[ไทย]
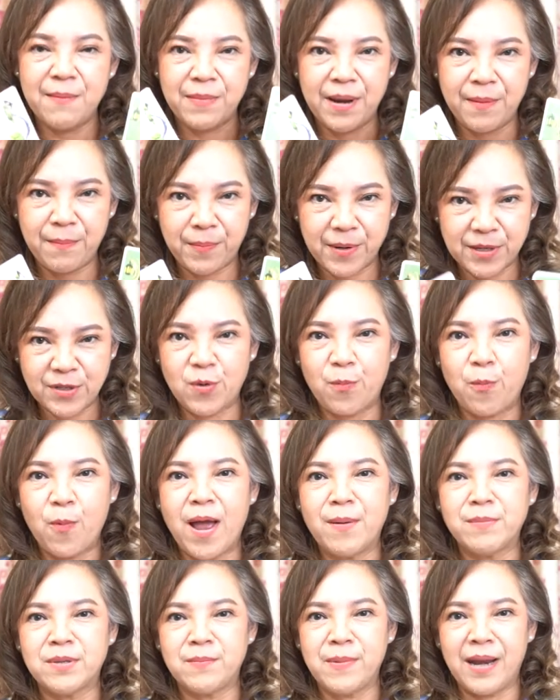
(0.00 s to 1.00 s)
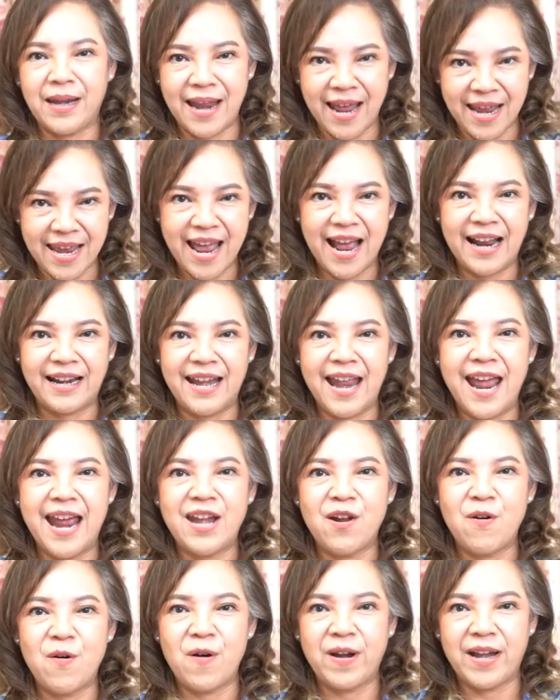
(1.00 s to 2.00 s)
มันประสบความสำเร็จได้อย่างแน่
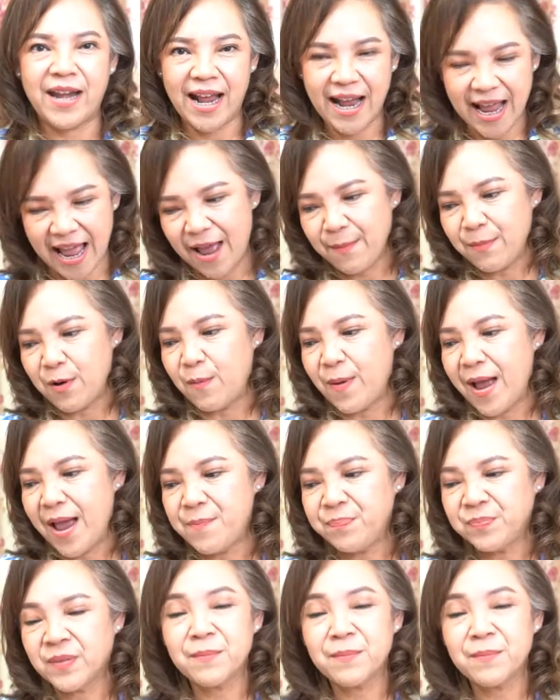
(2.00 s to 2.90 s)
นอนนะคะเพราะว่า